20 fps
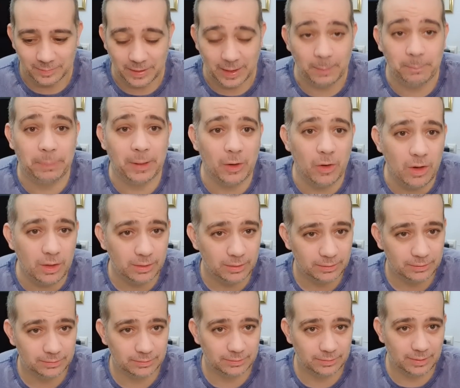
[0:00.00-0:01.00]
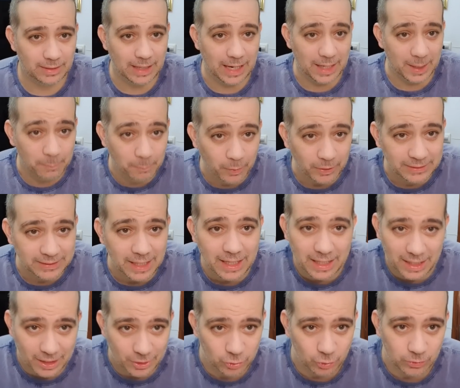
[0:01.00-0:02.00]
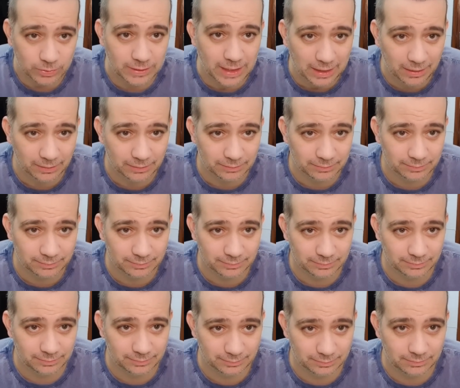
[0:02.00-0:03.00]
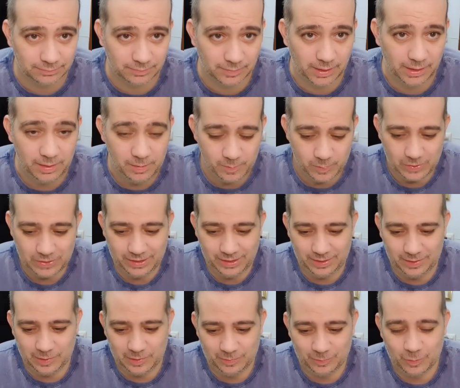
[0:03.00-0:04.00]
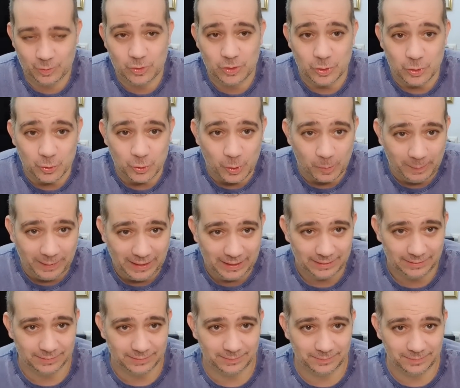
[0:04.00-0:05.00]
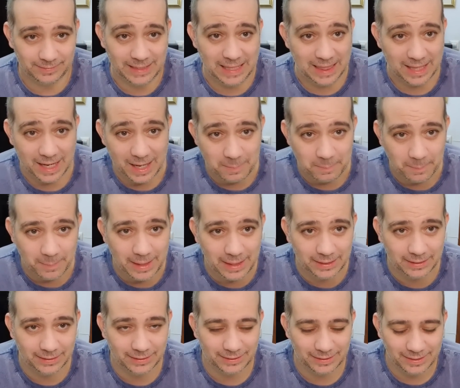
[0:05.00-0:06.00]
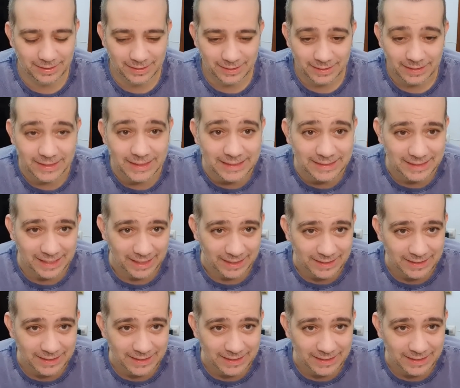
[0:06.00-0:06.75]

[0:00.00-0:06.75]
es peor la respuesta que el resultado. ¿eh? Porque si tú te operas, te dejan mal y te